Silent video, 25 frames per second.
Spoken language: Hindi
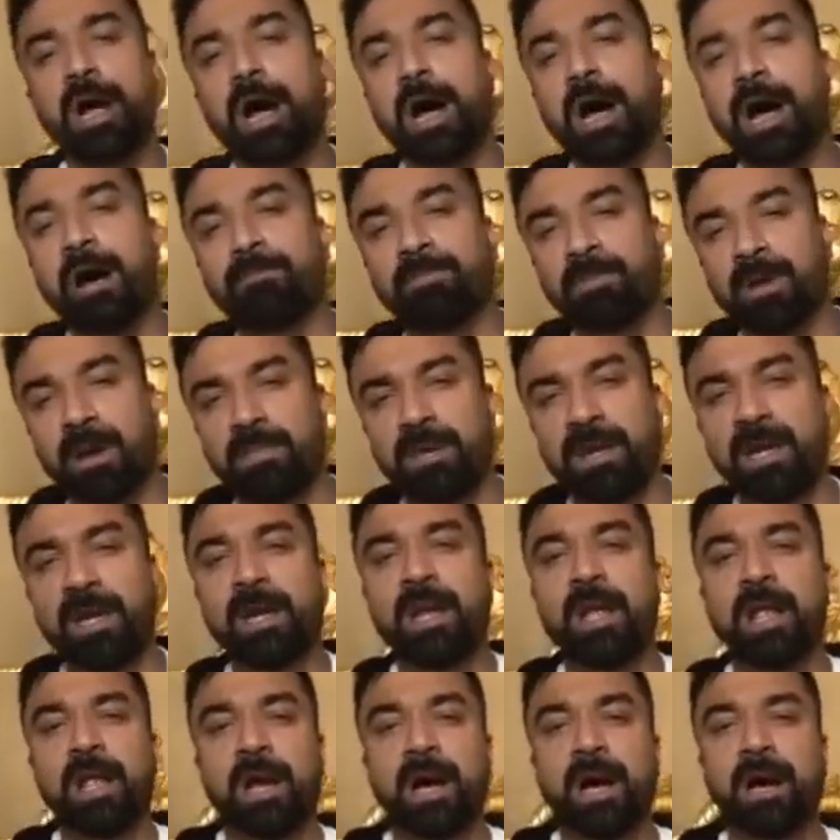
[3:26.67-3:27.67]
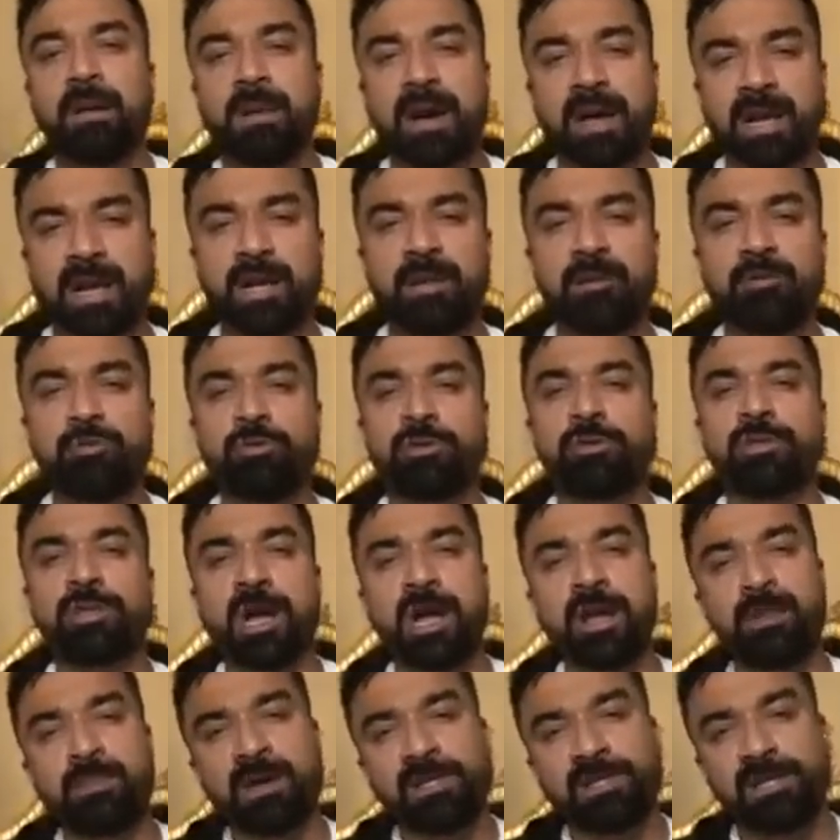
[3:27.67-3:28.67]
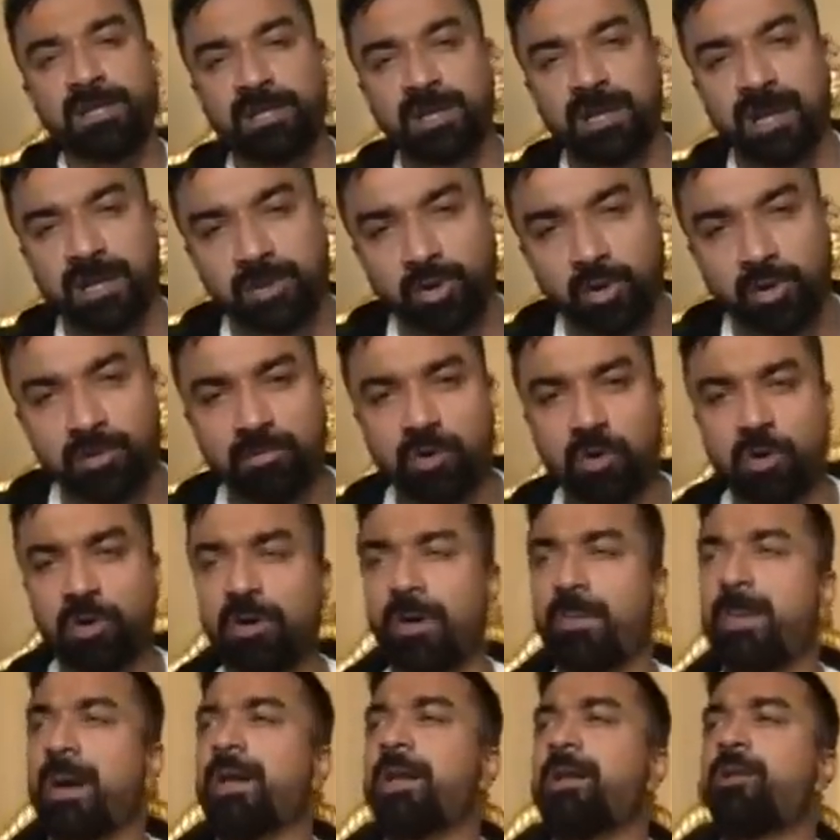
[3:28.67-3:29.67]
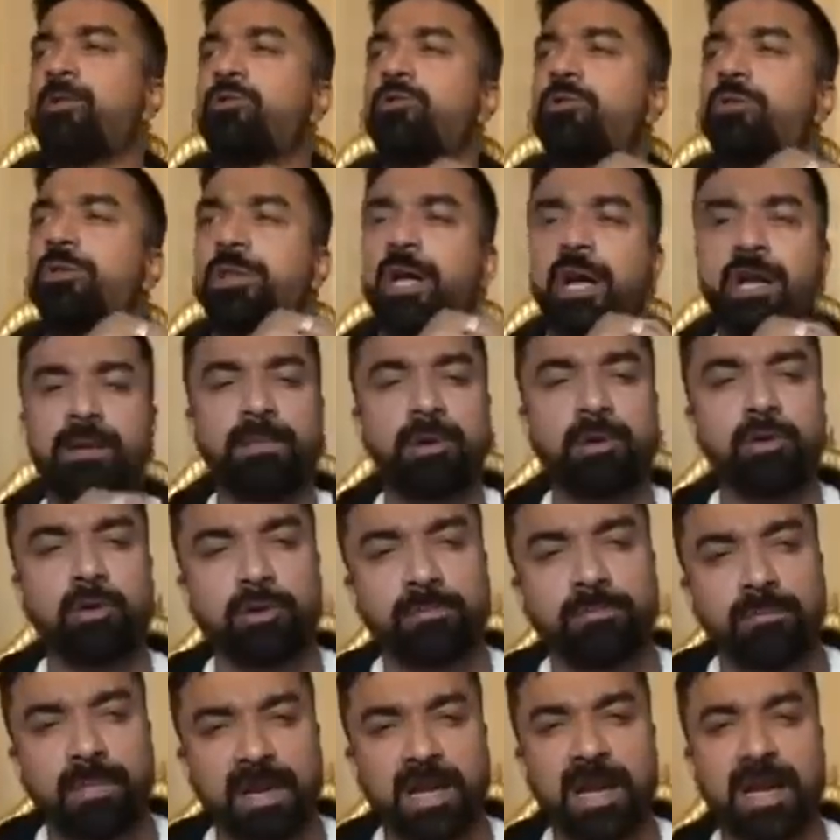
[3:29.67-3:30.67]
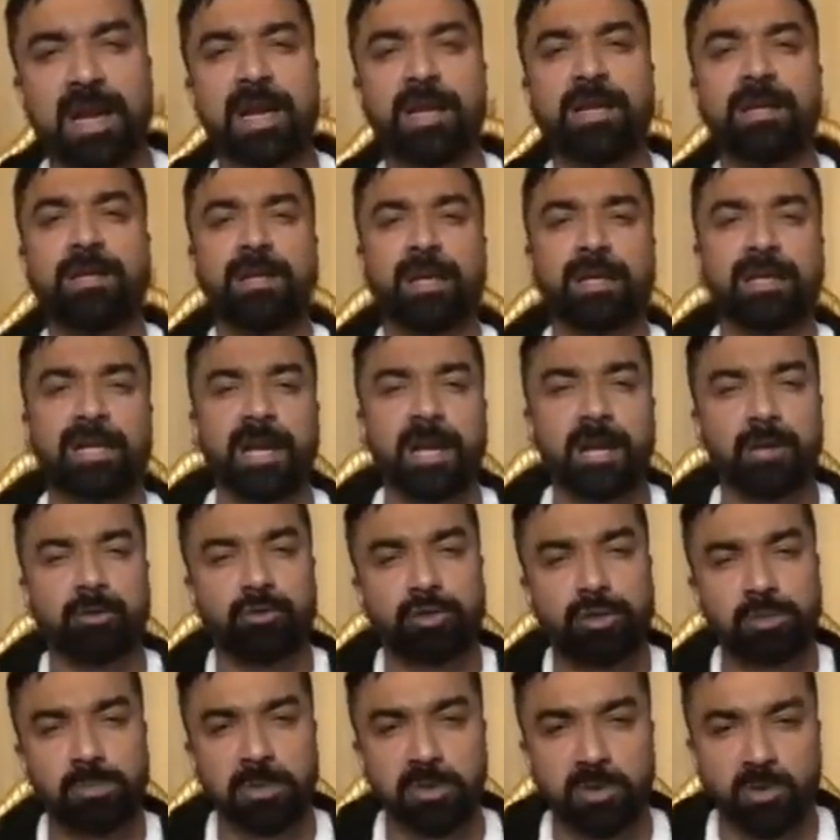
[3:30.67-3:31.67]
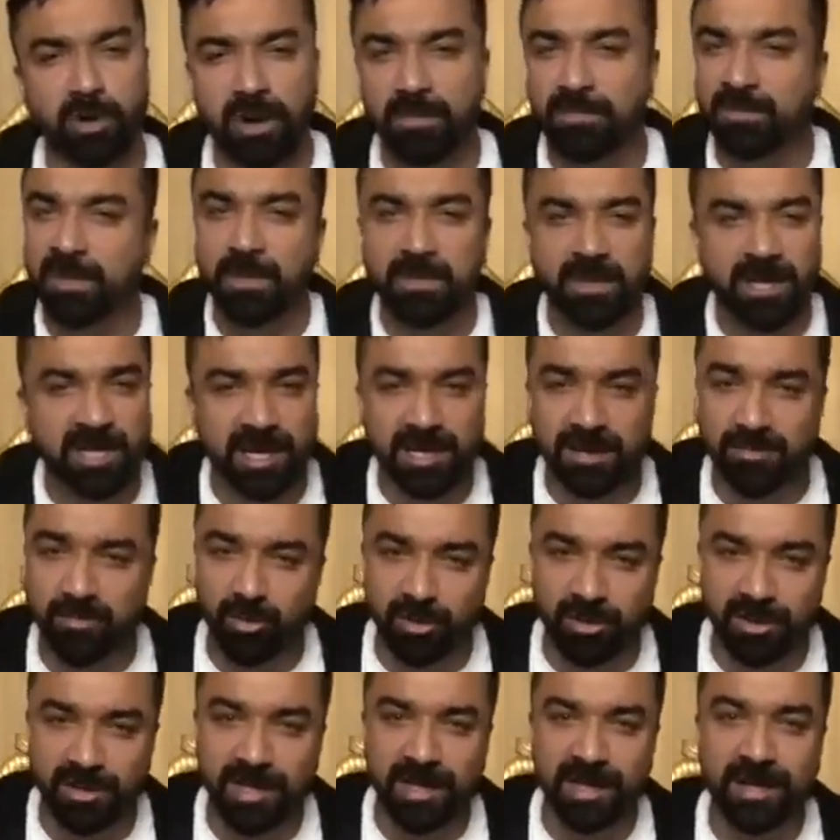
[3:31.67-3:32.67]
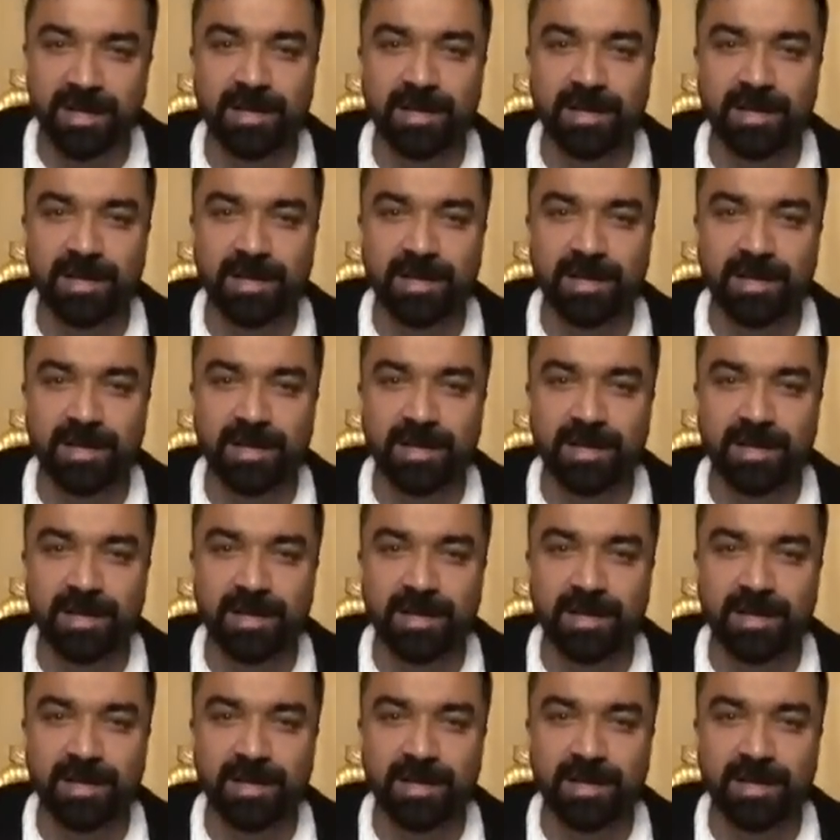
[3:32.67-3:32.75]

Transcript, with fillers: आप कभी हमारे हिंदुस्तान में जितना जुल्म हो हमारे हिंदुस्तान में लोग मरे कटे कुछ भी हो आप कभी नहीं बोलते